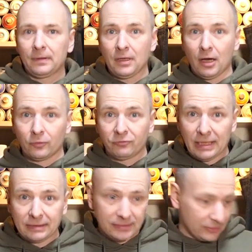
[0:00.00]
Ja, und
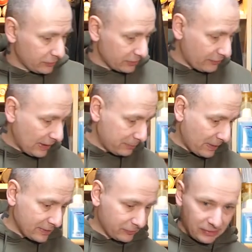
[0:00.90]
fertig sind unsere
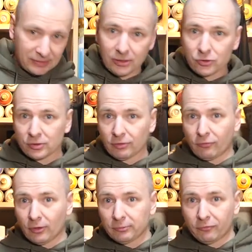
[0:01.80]
Waldbasen. Und ihr seht schon hier
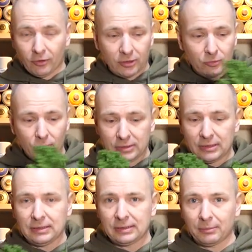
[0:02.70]
vorne im Vordergrund,
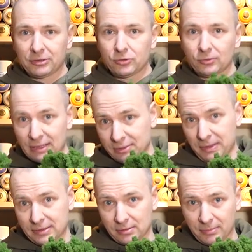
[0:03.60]
ich habe nicht nur das
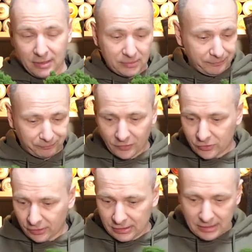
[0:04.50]
Base gemacht,
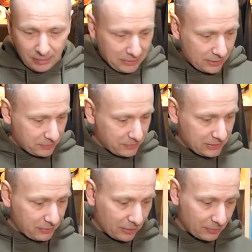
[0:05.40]
sondern ich habe gleich ein
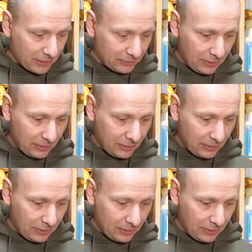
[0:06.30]
bisschen mehr gemacht.